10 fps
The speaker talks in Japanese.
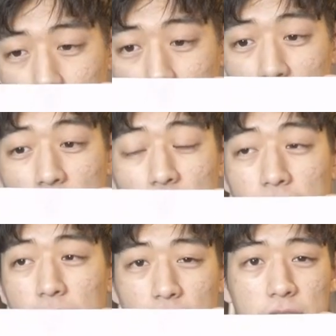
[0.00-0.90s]
見ていただ
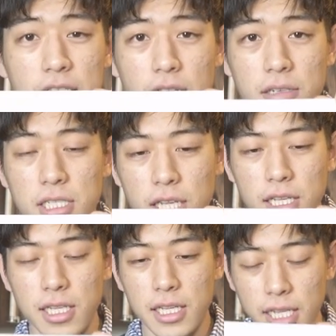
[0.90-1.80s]
いたり試着してい
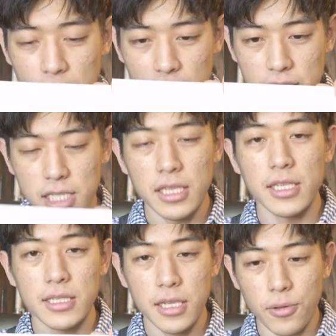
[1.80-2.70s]
ただいたりしたん
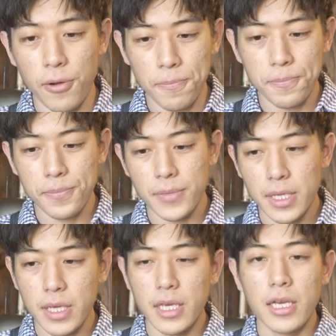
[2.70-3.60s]
ですけど、
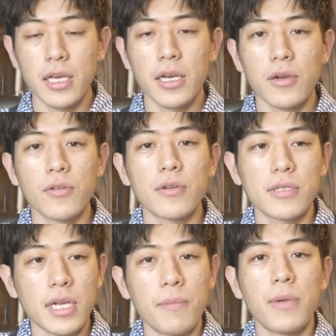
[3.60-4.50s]
この
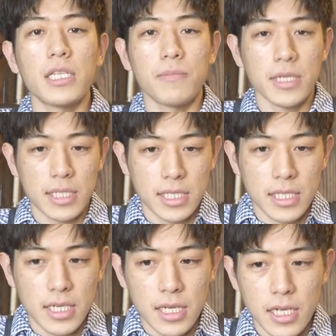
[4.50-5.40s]
靴販売します。